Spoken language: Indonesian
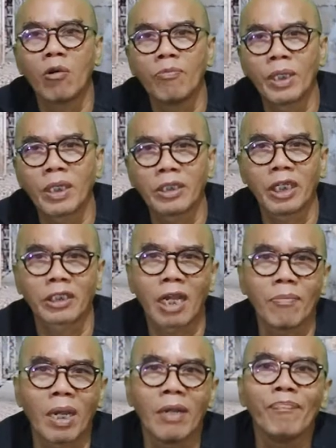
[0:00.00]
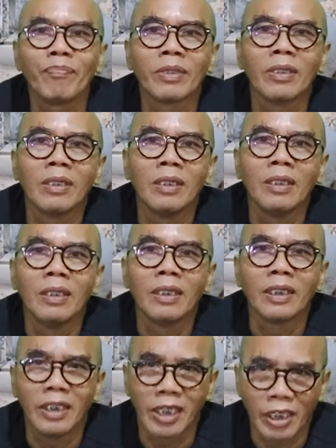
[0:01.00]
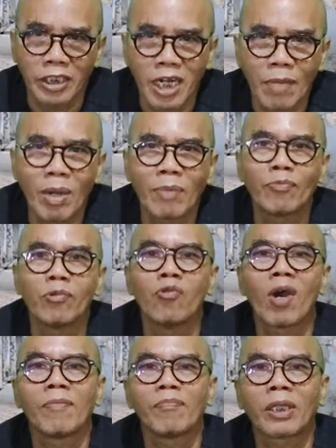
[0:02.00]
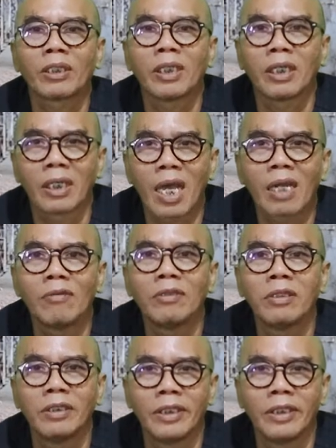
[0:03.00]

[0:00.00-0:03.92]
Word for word: mau bekerja sama? generasi 80-an pasti kenal